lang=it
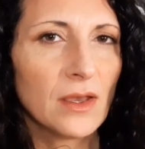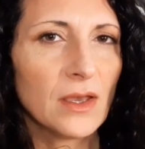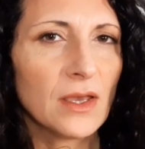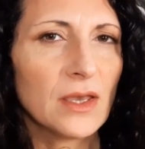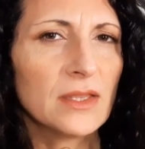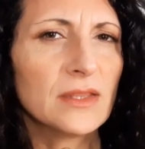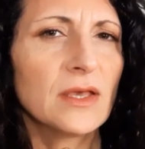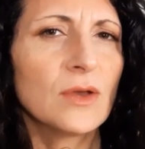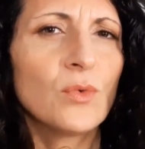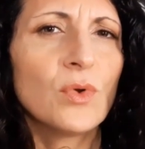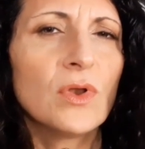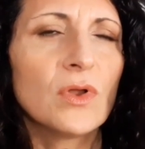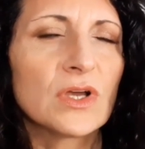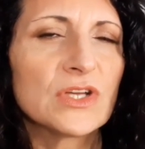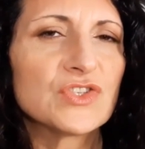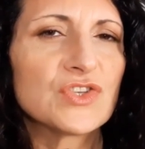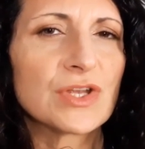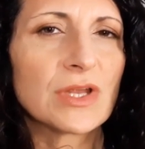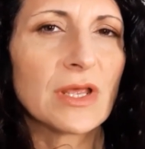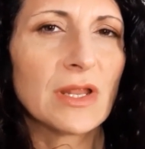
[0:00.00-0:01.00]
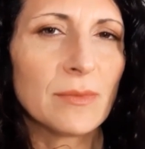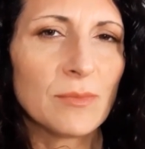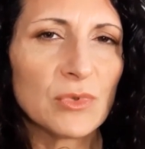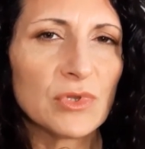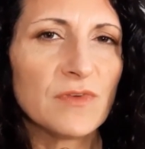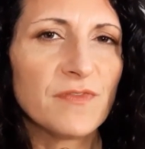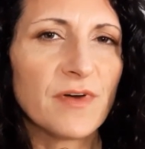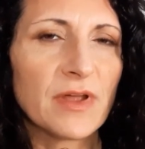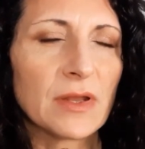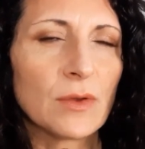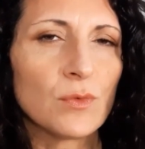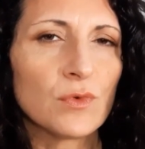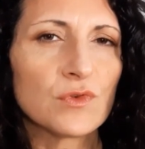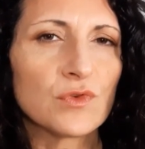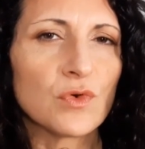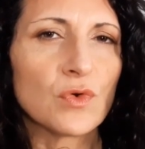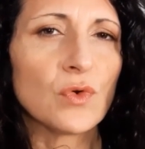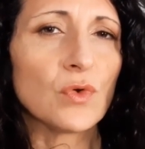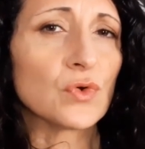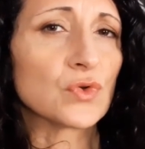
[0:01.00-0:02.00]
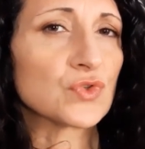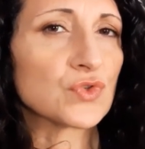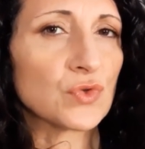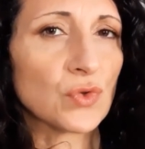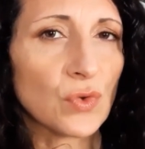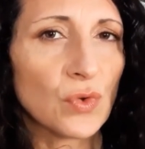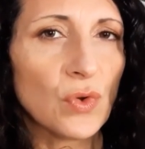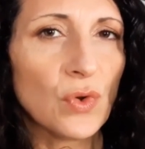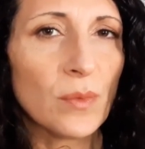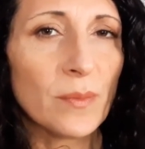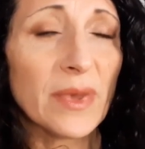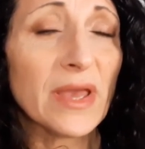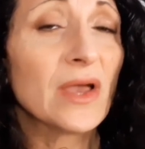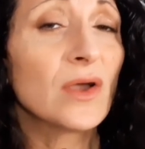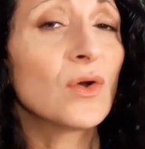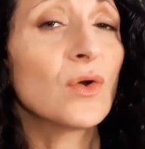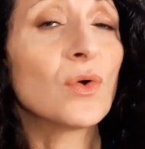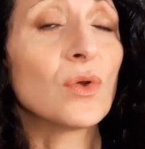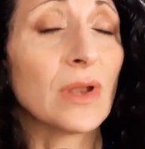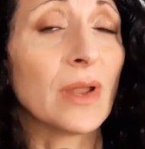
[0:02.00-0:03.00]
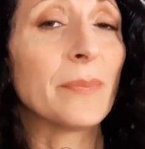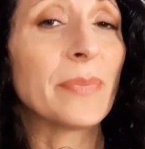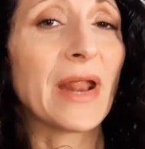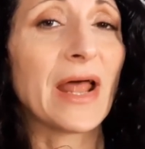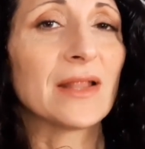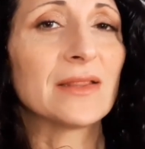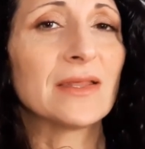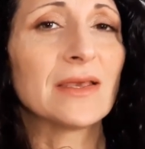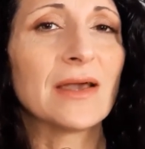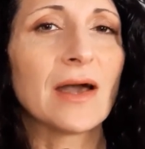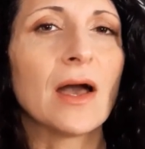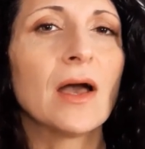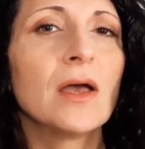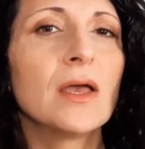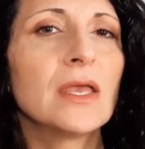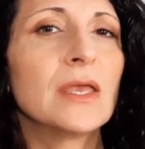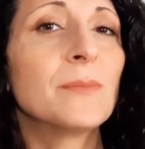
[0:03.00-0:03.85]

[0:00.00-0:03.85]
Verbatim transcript: Ed è quello che cercheremo di fare in questo corso, come con la pratica.